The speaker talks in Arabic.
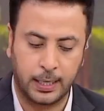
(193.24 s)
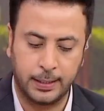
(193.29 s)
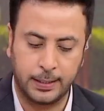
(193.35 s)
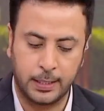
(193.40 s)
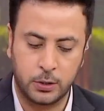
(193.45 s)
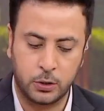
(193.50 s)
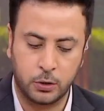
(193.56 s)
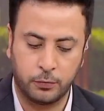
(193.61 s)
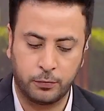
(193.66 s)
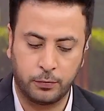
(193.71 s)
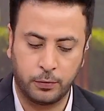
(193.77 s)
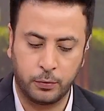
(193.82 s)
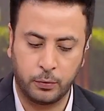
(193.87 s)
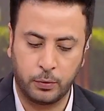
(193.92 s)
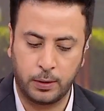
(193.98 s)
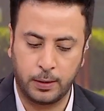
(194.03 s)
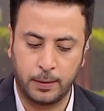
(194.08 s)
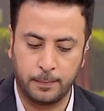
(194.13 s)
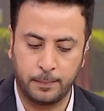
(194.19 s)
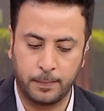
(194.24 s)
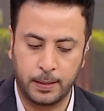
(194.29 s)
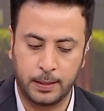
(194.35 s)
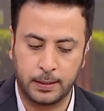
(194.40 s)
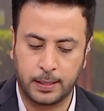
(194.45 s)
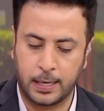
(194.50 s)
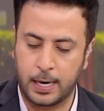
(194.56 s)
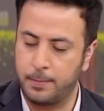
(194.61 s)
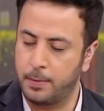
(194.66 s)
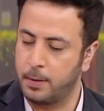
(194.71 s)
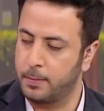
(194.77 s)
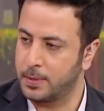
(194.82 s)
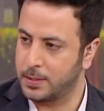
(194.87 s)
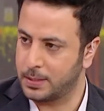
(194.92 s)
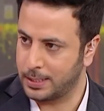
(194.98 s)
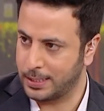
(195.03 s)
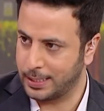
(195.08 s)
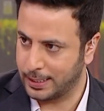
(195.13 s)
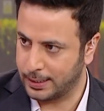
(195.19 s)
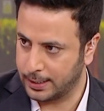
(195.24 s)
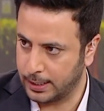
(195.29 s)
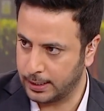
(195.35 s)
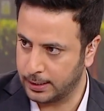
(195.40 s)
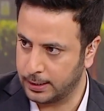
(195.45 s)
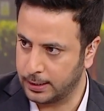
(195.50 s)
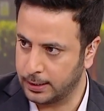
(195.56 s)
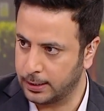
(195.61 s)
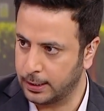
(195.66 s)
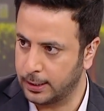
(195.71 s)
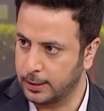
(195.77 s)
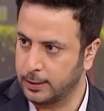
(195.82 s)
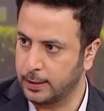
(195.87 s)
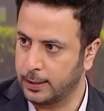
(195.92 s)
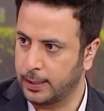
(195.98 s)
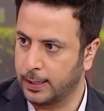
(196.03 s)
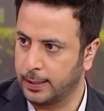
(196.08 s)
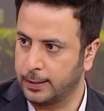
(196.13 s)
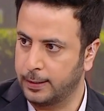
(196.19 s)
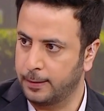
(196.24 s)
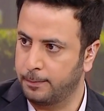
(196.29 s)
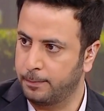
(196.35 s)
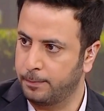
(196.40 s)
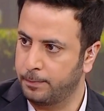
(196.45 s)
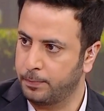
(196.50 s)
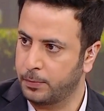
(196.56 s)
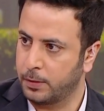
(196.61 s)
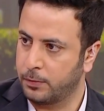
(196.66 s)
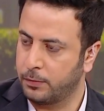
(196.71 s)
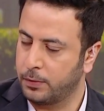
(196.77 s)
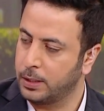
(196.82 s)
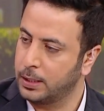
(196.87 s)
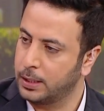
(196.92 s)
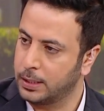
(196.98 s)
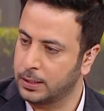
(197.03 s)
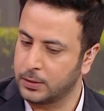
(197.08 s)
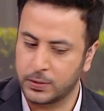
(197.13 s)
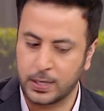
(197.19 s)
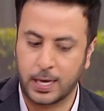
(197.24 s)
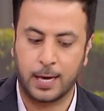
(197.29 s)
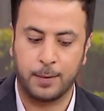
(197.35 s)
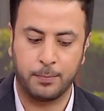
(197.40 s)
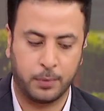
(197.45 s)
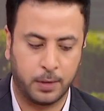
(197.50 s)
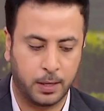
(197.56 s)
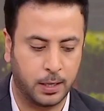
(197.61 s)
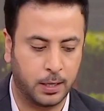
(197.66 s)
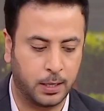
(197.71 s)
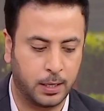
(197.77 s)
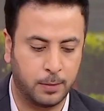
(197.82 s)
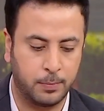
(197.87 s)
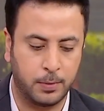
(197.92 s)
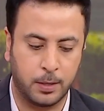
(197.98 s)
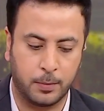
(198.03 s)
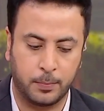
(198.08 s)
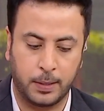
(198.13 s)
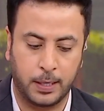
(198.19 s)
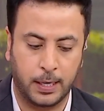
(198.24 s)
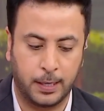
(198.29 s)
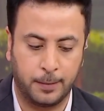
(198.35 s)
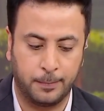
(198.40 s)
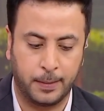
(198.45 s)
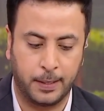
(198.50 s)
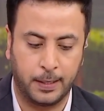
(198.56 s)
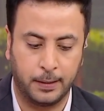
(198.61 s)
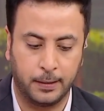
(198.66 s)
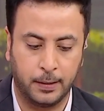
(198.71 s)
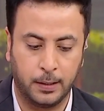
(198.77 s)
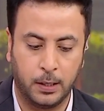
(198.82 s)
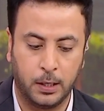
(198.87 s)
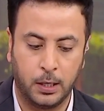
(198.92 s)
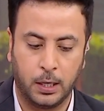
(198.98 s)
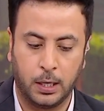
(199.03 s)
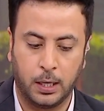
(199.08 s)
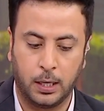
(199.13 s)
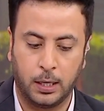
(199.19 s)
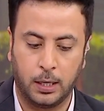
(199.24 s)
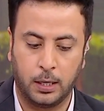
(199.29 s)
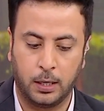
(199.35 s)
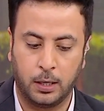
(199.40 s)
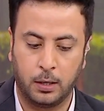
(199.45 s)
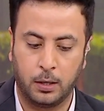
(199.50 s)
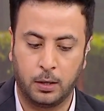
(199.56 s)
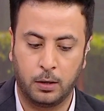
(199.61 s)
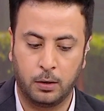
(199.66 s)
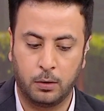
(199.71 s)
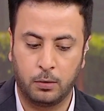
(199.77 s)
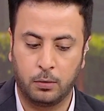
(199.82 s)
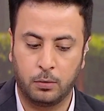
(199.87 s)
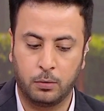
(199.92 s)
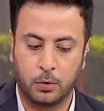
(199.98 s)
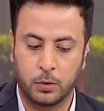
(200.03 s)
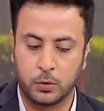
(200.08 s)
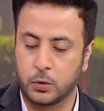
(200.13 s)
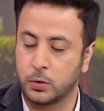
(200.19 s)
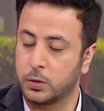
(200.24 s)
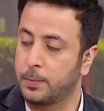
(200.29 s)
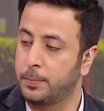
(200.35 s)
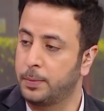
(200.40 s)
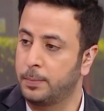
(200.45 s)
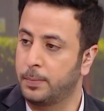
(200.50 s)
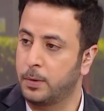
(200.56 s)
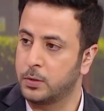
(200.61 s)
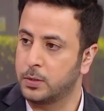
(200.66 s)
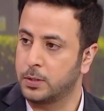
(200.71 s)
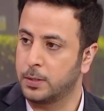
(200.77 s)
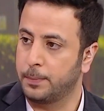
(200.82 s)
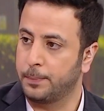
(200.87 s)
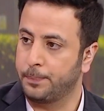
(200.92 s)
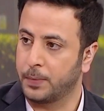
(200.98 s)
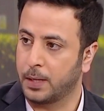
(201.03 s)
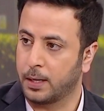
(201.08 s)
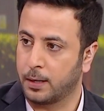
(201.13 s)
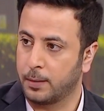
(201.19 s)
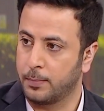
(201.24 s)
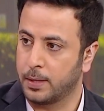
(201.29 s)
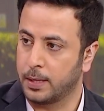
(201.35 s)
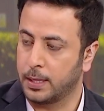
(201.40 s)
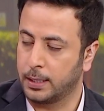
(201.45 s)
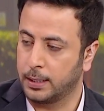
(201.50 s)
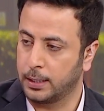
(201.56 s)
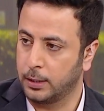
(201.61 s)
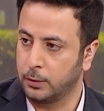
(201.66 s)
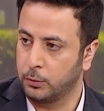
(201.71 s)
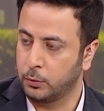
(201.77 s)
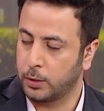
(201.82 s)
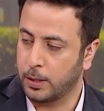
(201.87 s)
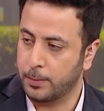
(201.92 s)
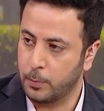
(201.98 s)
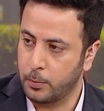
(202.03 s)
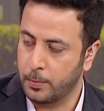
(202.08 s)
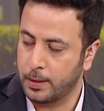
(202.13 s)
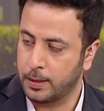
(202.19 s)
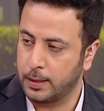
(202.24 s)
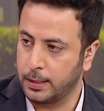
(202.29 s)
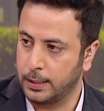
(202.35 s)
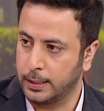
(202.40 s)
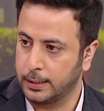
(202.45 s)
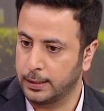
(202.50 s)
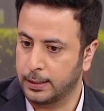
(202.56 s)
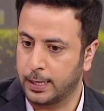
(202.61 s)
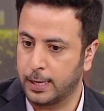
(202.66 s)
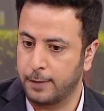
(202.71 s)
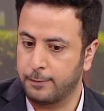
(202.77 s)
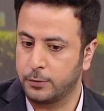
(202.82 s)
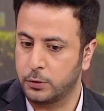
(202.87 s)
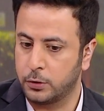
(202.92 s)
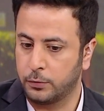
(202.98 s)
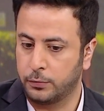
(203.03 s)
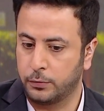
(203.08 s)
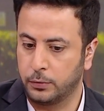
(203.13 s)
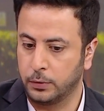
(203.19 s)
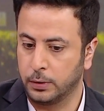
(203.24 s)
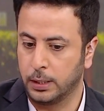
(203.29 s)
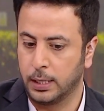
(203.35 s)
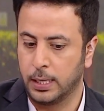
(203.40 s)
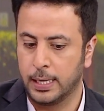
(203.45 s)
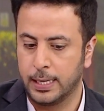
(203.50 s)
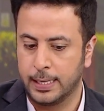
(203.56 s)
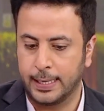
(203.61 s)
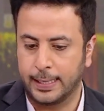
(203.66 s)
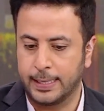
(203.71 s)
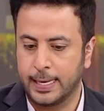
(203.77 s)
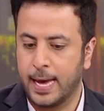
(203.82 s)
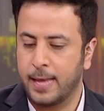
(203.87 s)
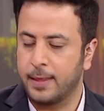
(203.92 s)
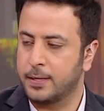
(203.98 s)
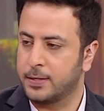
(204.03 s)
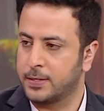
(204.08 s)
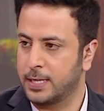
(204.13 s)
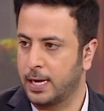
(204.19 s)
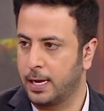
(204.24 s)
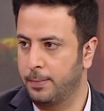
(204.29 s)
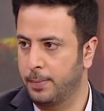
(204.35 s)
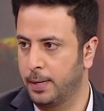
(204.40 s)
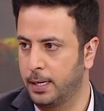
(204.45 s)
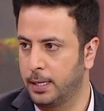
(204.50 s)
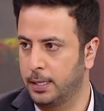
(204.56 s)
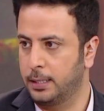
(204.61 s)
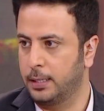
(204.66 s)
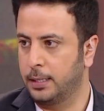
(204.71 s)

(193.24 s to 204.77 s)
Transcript: احنا نشوف انه الدراما المصريه تحديدا يعني في زخم كبير بالاعمال آه، وخصوصا بالموسم الرمضاني انتم كممثلين كيف تشوفون يعني هذه الزحمه آه،